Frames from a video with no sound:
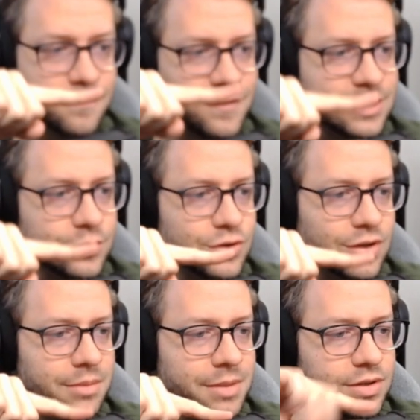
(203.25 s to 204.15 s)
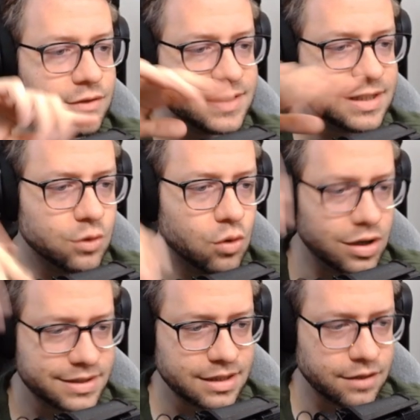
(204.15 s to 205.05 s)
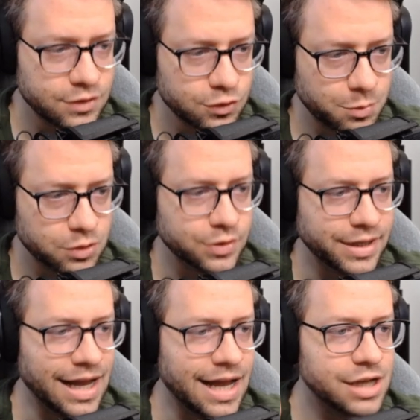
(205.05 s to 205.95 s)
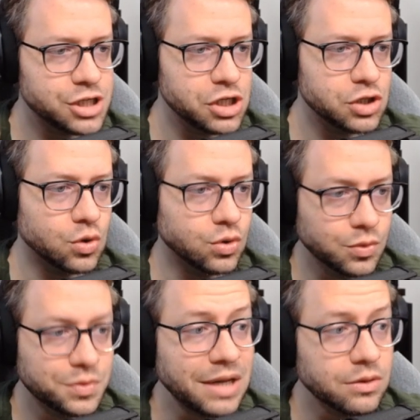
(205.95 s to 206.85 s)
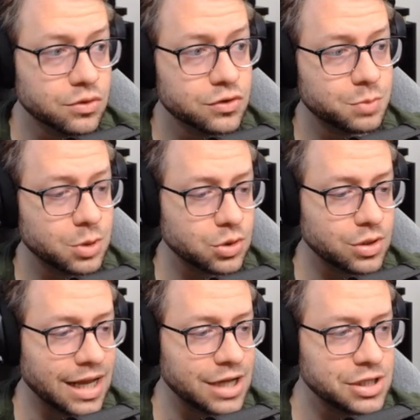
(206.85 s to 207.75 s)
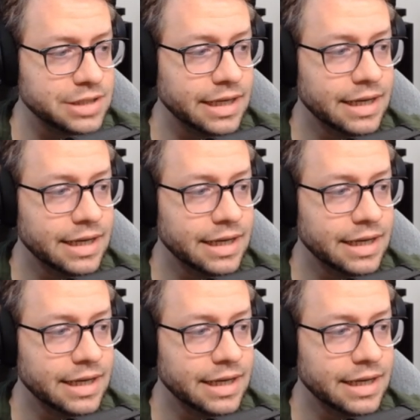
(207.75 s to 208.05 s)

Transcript: Façam isso aqui, mesmo que vocês não gostem talvez dos personagens ou não tenham todos os personagens,